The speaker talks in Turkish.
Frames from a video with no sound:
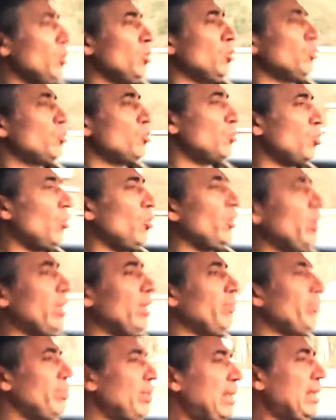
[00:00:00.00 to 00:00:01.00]

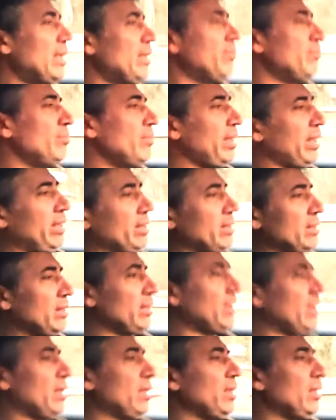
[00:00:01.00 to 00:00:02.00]
söyleyebilirim ne
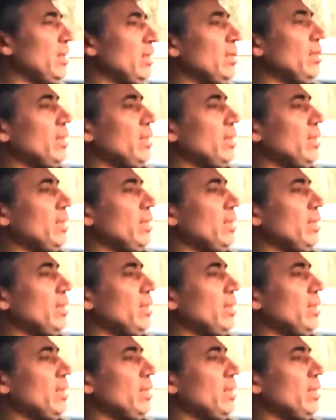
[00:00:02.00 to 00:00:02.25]
yazık ki.